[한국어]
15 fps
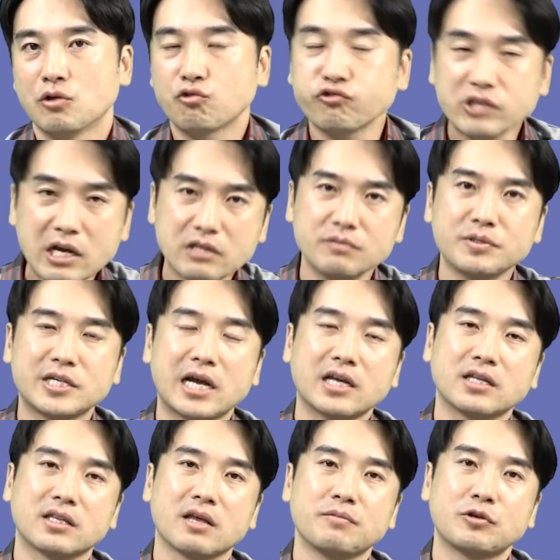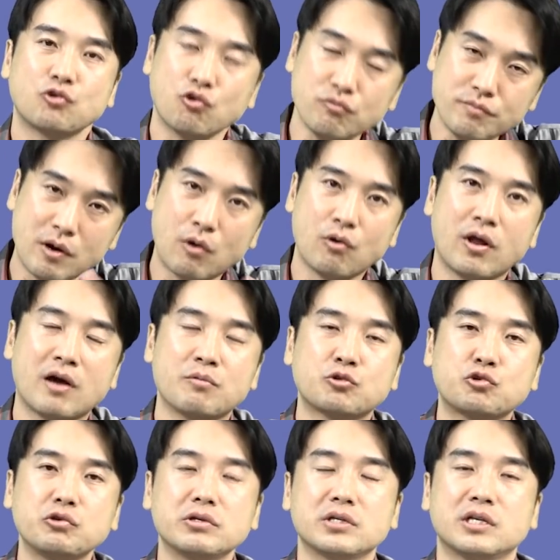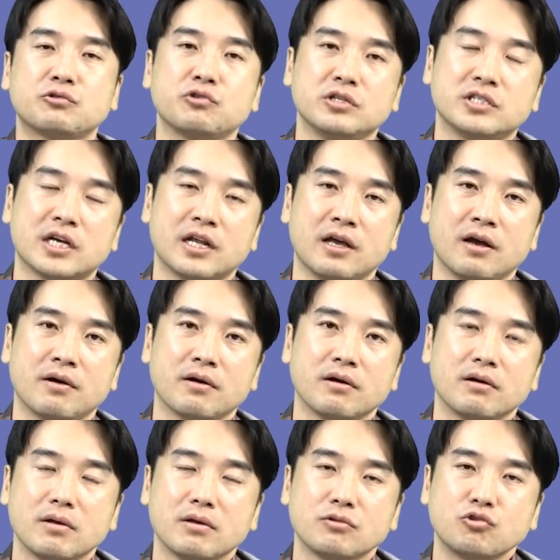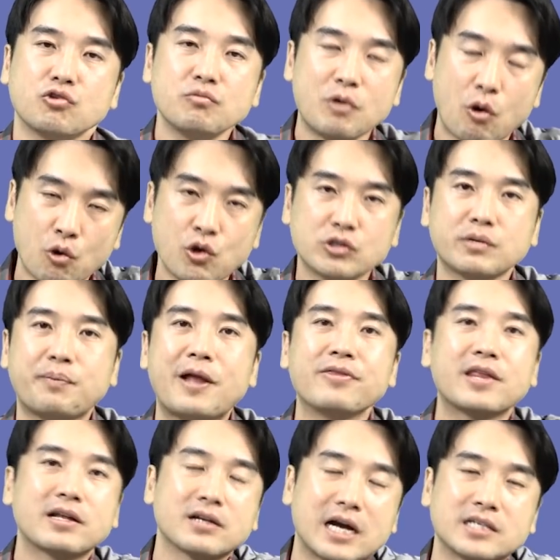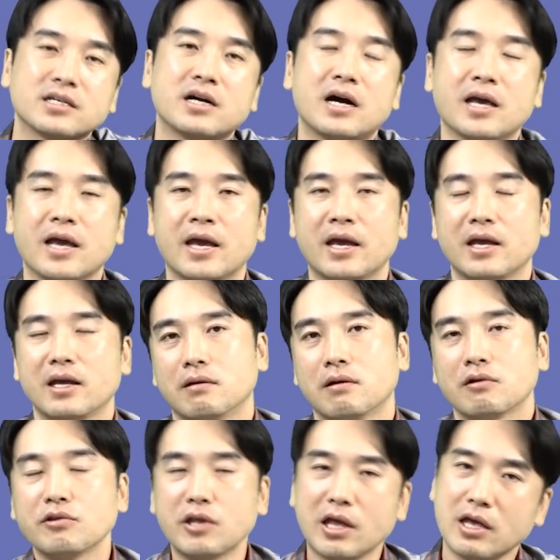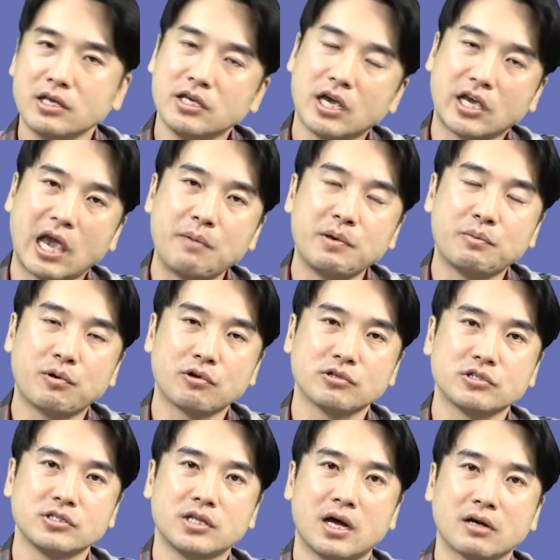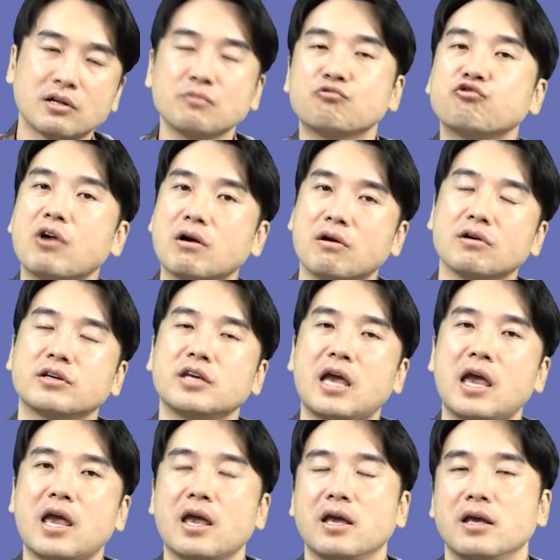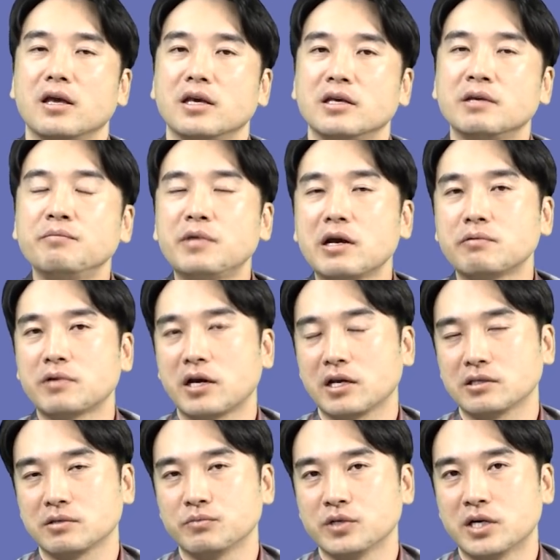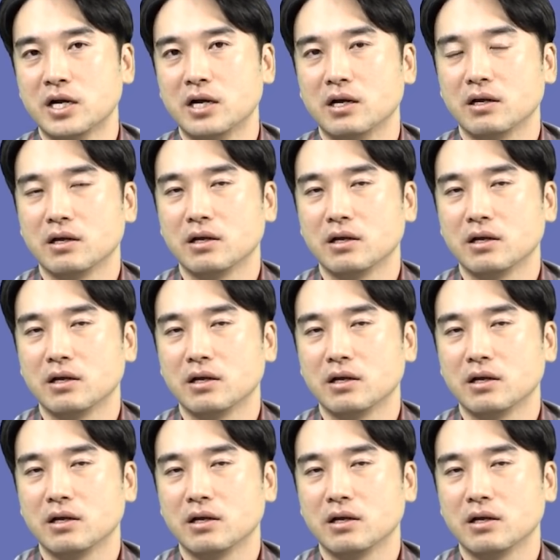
투자금이 작기 때문에 조금만 올라가면 수익을 낼 수 있잖아요 조금만 올려서 판단 가정하에 근데 이게 갭이 벌어진다. 그럼 누가 거기에 임대업을 하겠습니까?